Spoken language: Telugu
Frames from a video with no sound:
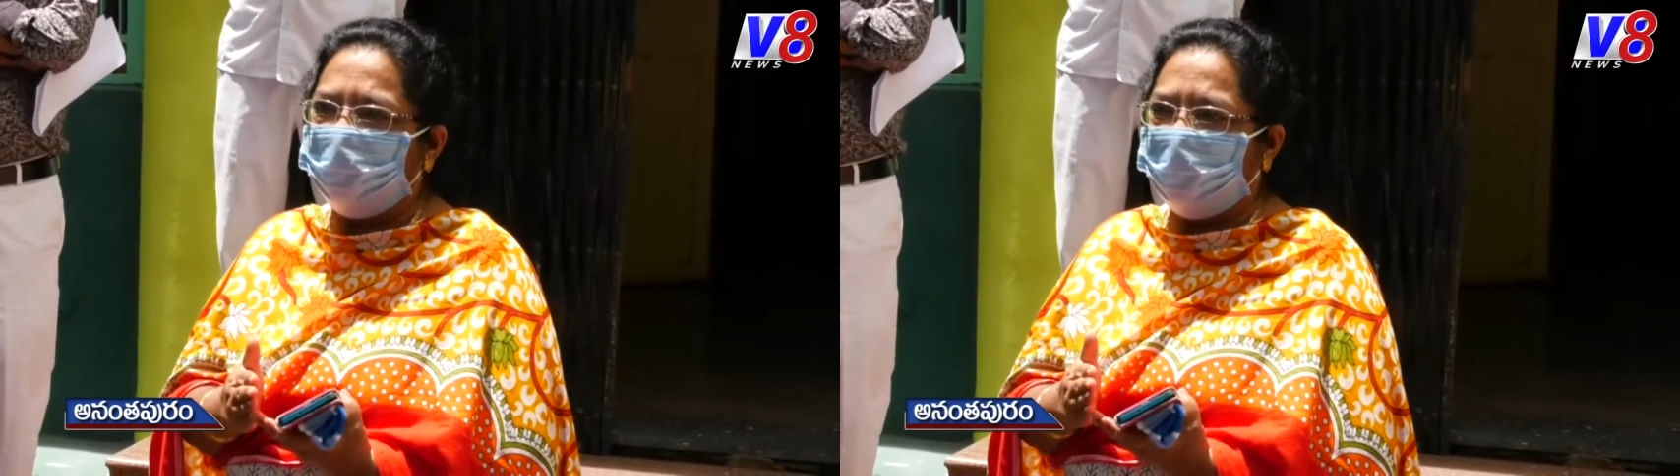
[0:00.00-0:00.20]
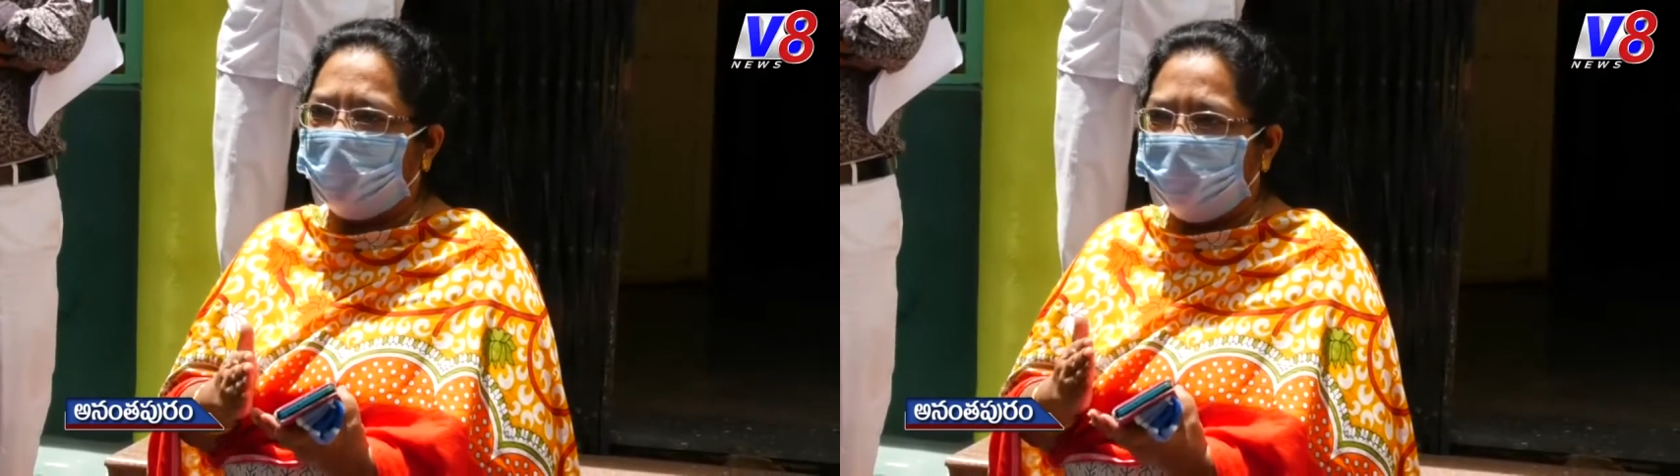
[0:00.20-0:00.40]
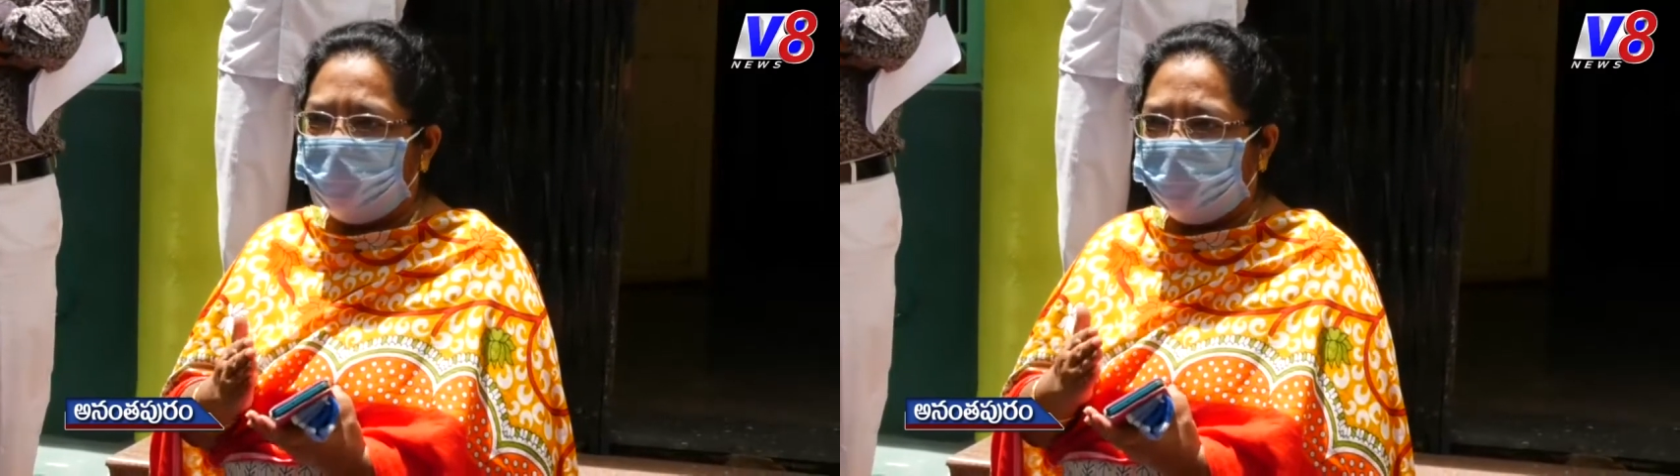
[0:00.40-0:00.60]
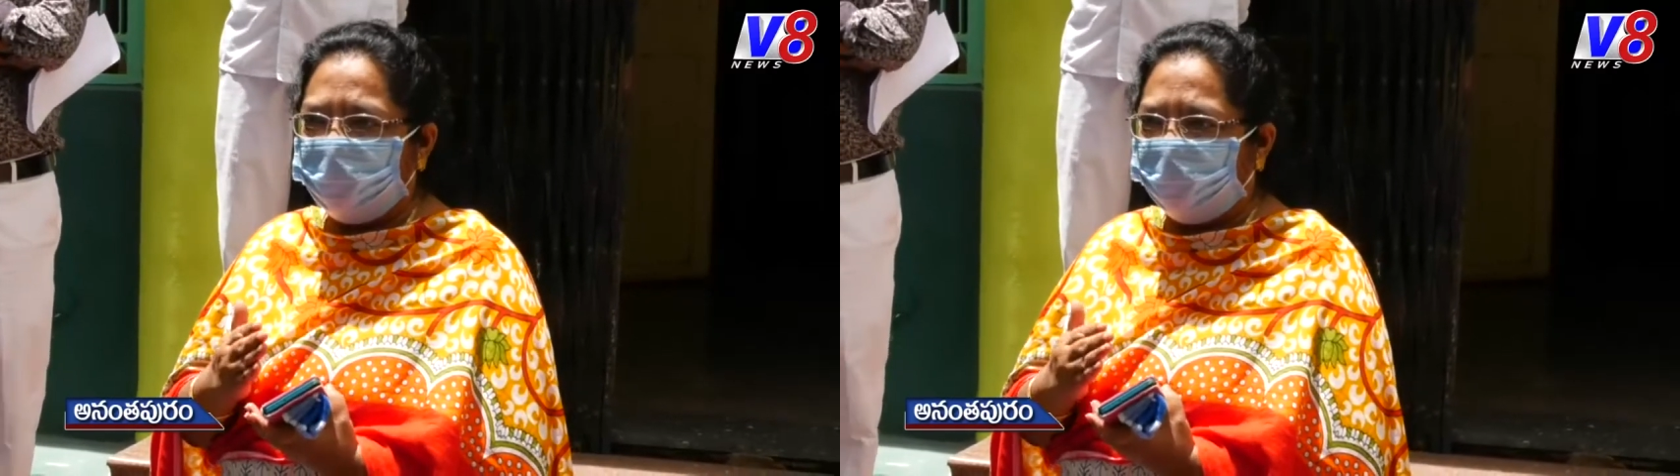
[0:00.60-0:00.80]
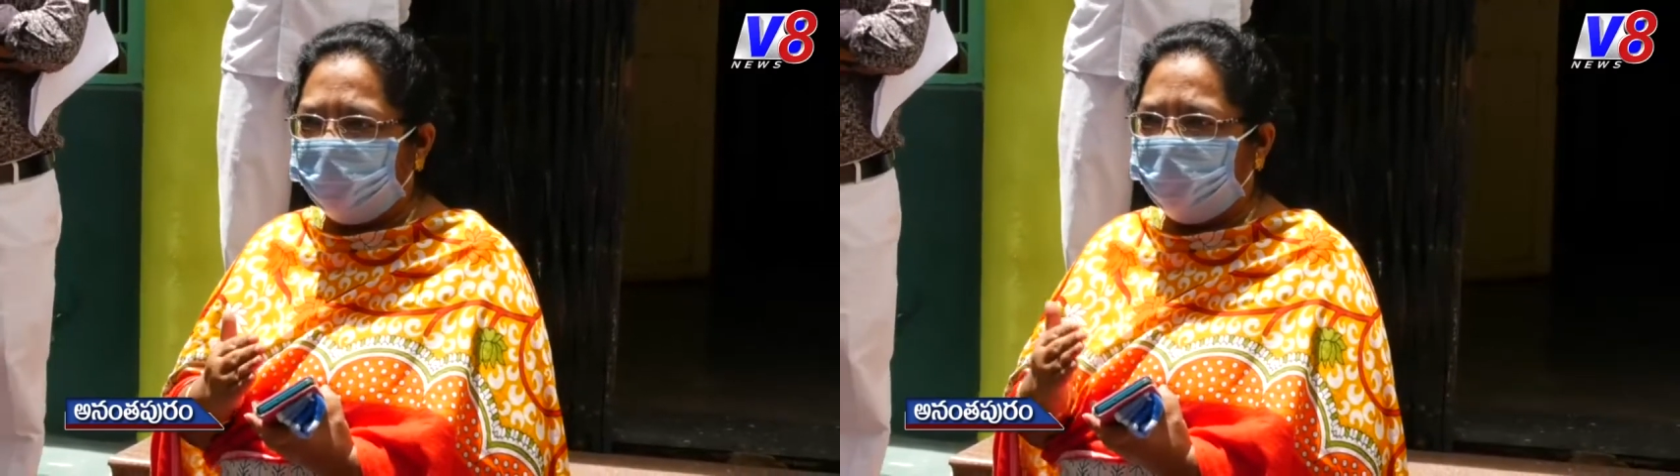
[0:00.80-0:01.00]
రావాల్సిన
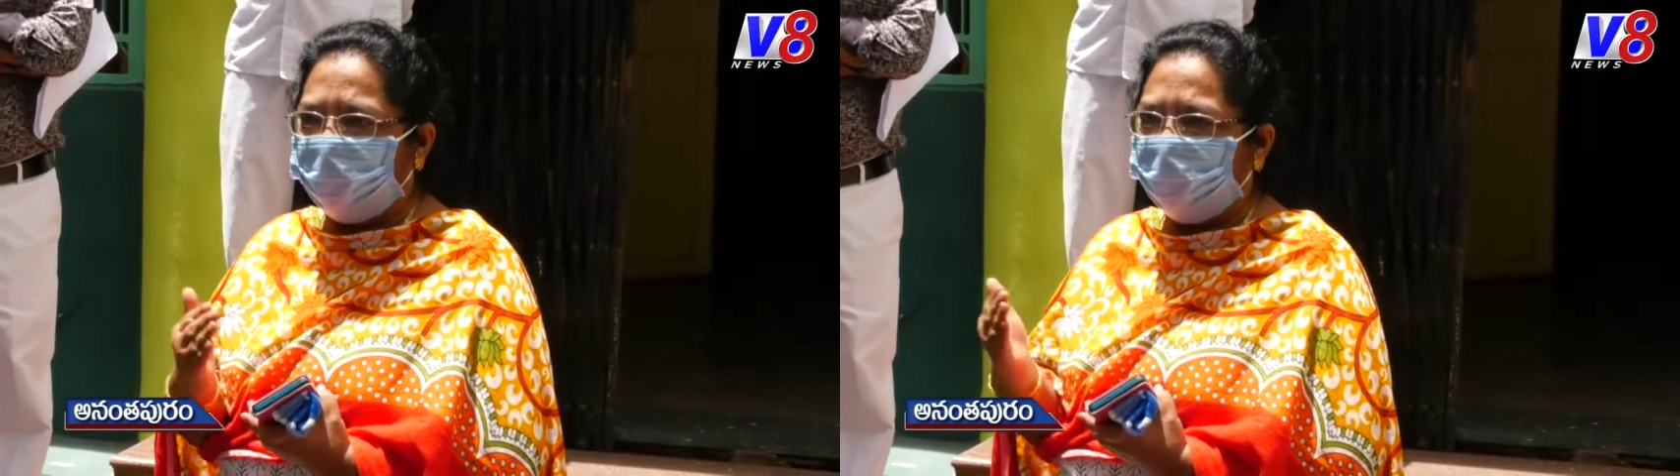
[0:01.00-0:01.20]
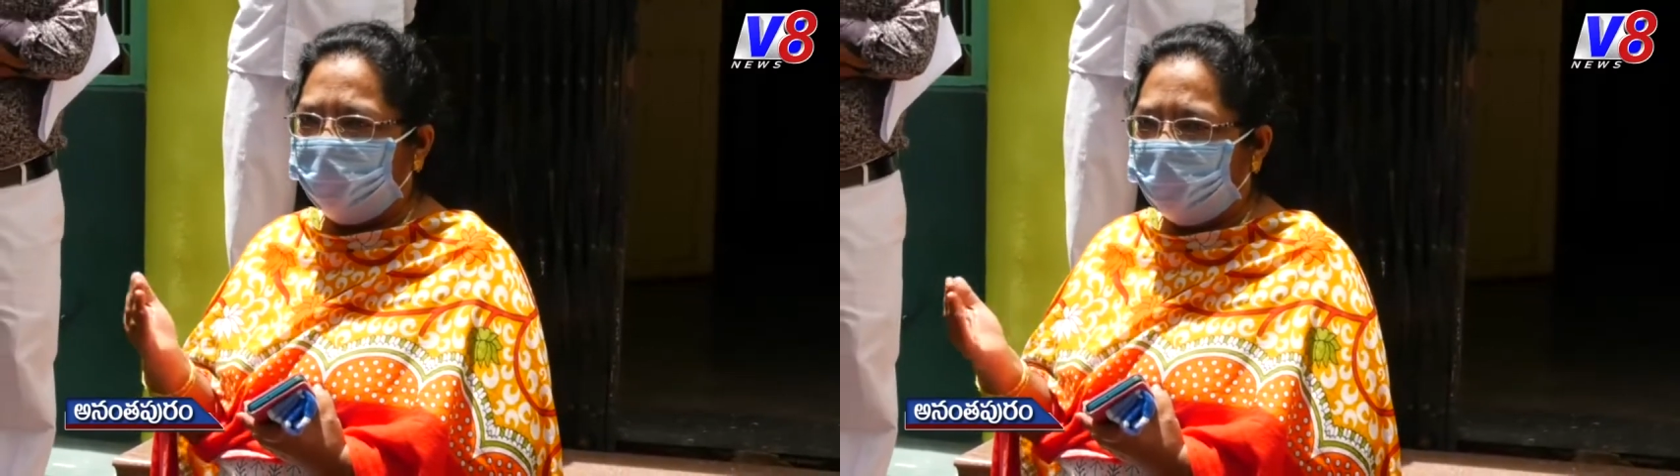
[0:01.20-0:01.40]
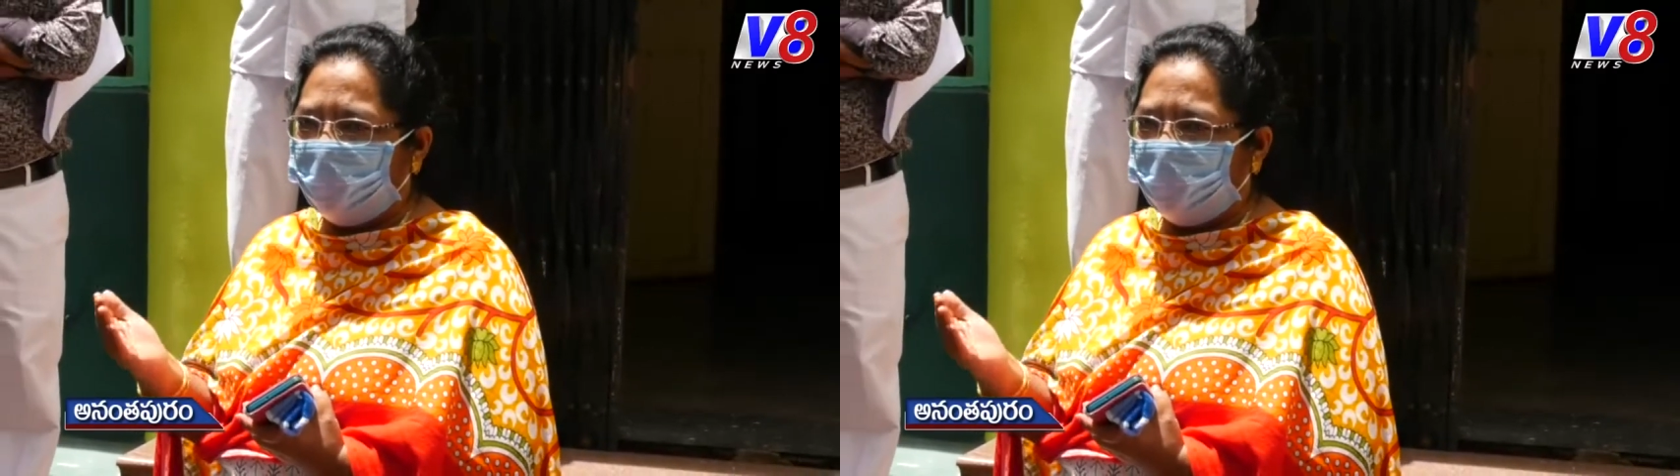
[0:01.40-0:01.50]
అమౌంట్ ఏదైతే గ్రామ